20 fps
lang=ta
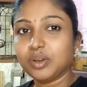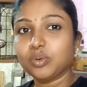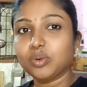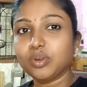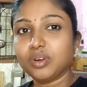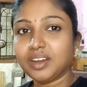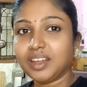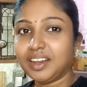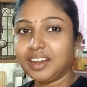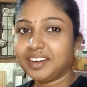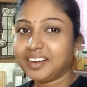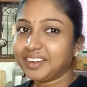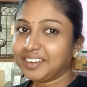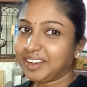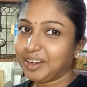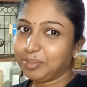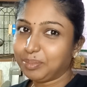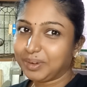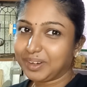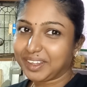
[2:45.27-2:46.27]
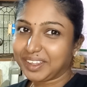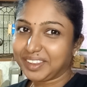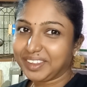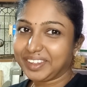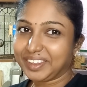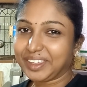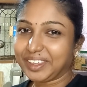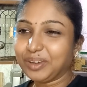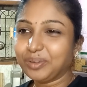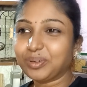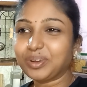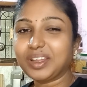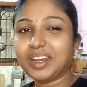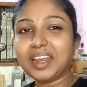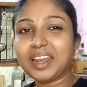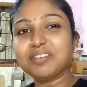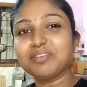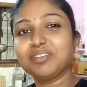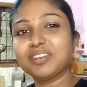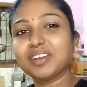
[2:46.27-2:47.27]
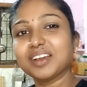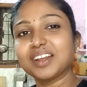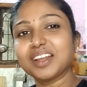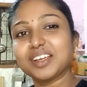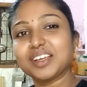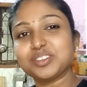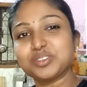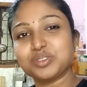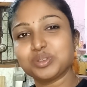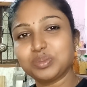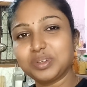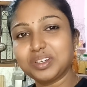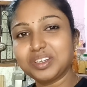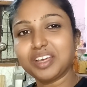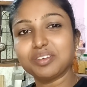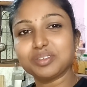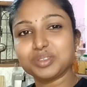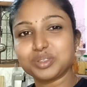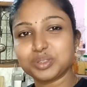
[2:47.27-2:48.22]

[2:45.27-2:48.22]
ஒரு நாள் ரெண்டு நாள் பண்ணாதீங்க உங்கள் லைஃப் லாங் அச்சீவ்மெண்ட்டாக